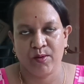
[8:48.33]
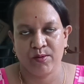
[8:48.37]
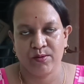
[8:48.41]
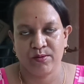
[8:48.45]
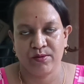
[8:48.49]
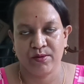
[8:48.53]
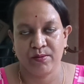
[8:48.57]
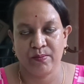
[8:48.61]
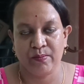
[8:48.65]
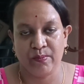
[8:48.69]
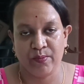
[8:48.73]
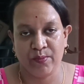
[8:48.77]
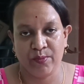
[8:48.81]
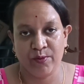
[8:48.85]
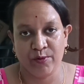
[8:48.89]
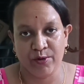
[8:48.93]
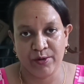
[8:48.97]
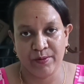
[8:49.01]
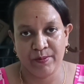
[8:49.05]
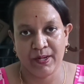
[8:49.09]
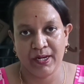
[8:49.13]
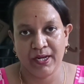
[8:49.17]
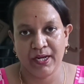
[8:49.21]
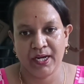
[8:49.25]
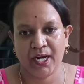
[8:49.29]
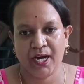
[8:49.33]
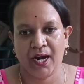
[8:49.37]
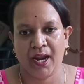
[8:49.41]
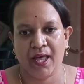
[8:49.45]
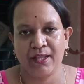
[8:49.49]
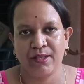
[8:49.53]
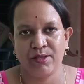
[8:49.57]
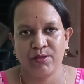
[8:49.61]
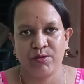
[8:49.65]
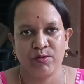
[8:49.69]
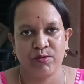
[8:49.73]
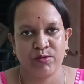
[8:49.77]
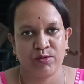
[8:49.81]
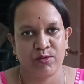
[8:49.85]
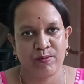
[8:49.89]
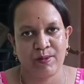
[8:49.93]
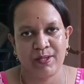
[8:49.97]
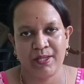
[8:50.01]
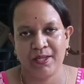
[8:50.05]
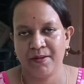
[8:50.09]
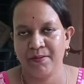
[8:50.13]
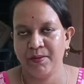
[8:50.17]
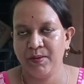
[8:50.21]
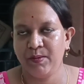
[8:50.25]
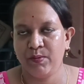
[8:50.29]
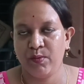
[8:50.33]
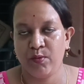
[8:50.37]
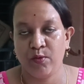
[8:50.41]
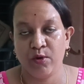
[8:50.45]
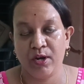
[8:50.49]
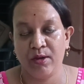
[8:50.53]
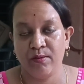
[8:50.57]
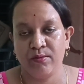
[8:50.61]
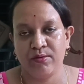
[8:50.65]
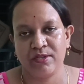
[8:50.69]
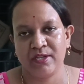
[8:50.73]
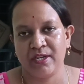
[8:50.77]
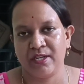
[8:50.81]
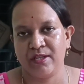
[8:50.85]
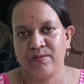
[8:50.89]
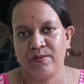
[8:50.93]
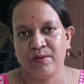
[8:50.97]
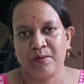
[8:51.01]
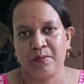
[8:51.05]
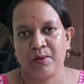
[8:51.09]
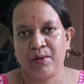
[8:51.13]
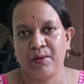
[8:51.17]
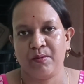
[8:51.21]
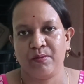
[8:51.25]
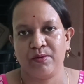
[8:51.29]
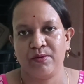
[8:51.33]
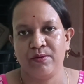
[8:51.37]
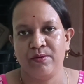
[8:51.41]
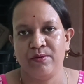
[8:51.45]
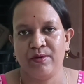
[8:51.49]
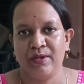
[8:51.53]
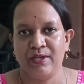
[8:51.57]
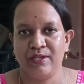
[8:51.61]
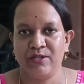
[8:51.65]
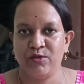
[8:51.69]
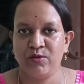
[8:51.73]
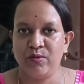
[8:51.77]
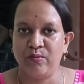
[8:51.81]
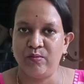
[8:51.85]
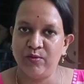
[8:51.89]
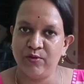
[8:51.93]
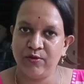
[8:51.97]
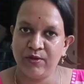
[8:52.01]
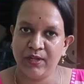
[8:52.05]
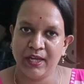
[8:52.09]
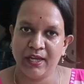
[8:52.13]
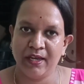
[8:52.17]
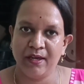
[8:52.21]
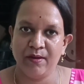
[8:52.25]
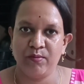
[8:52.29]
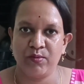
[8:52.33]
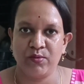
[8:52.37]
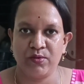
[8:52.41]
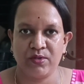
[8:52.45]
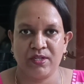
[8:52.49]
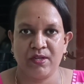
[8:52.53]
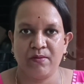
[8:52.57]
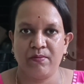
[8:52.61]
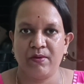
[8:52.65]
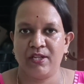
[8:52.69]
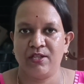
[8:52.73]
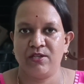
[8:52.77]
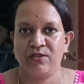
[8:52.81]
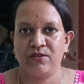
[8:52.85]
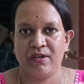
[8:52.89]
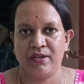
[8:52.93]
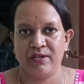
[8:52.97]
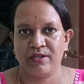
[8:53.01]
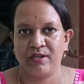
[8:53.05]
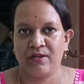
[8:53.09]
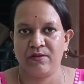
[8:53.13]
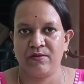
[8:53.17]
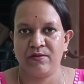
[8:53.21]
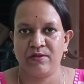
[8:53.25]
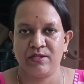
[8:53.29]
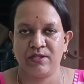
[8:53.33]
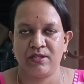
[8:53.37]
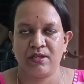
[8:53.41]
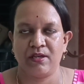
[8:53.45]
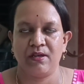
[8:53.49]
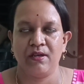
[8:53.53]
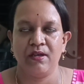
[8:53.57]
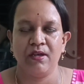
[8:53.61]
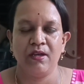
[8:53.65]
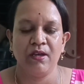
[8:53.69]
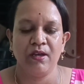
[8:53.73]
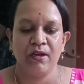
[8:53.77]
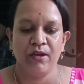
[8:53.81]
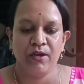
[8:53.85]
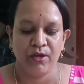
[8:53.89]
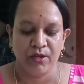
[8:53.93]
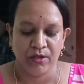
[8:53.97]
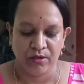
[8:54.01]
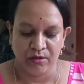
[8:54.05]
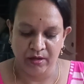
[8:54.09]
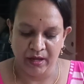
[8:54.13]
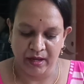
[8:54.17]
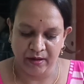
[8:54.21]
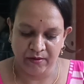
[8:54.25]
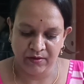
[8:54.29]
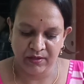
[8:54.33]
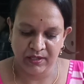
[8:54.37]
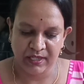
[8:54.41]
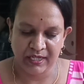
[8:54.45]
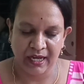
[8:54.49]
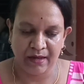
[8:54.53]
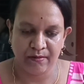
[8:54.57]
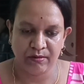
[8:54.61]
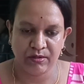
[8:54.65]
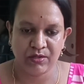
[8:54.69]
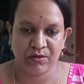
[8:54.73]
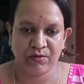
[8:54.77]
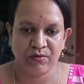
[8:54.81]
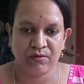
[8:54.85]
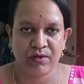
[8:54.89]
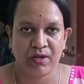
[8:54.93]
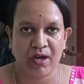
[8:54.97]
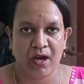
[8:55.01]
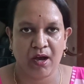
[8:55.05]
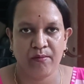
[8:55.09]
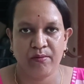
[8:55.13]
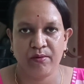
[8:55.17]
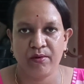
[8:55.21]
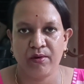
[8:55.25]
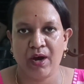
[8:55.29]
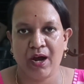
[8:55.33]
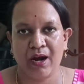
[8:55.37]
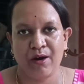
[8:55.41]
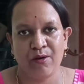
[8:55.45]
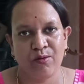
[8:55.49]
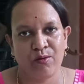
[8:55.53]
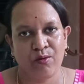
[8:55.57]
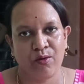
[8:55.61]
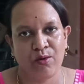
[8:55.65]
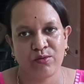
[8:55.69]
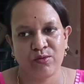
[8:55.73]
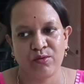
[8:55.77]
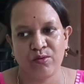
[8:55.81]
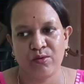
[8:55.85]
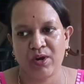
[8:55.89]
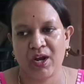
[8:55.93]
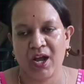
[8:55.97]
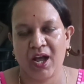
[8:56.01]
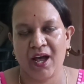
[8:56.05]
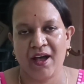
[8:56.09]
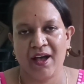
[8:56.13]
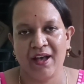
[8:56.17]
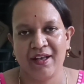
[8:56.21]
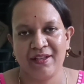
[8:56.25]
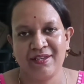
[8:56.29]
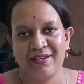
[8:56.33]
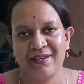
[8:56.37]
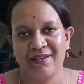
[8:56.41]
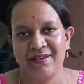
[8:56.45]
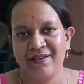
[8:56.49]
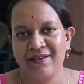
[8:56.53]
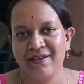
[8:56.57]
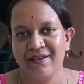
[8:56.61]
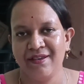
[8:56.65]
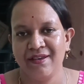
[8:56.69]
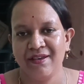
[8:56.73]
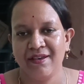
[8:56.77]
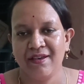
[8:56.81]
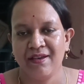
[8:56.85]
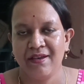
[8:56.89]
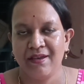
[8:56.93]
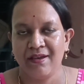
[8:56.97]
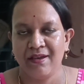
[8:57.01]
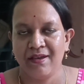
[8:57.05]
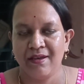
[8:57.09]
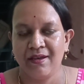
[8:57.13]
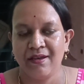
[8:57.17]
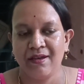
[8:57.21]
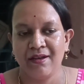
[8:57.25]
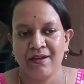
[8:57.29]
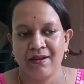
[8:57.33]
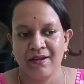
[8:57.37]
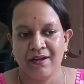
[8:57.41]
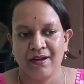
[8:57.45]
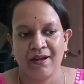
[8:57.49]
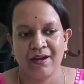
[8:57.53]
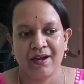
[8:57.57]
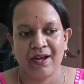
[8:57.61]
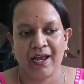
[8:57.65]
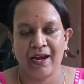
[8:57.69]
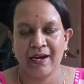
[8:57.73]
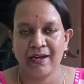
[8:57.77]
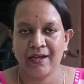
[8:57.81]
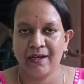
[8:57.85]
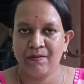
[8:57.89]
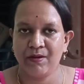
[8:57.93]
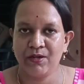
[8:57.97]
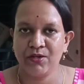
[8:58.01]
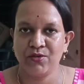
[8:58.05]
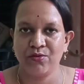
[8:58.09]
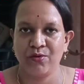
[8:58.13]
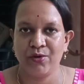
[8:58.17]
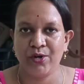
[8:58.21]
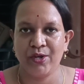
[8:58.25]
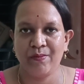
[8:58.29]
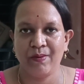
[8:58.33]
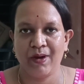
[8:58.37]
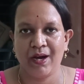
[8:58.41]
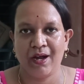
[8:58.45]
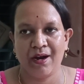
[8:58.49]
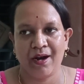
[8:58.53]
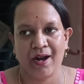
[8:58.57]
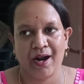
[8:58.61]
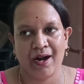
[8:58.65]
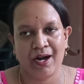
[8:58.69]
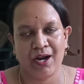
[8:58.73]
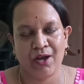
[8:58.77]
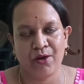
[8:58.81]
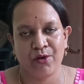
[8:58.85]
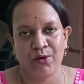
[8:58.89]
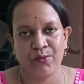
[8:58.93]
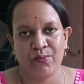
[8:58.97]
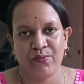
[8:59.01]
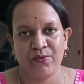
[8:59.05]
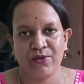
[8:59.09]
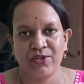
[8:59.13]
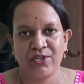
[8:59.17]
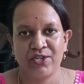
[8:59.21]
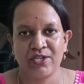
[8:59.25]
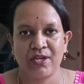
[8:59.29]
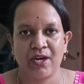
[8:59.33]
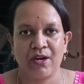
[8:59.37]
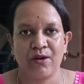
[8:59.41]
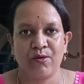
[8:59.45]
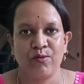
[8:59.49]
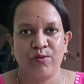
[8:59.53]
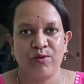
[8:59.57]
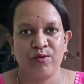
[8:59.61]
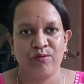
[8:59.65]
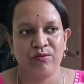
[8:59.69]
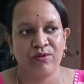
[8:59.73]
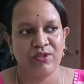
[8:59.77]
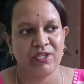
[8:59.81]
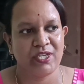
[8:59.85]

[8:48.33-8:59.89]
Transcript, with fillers: কতটা পরিমাণে ক্লান্ত তোমাদের বুঝতে পারছি আশা করছি তো এখন চা খাবো আরও কত কাজ কালকে আবার শনিবার রান্নাঘর পরিষ্কার করবো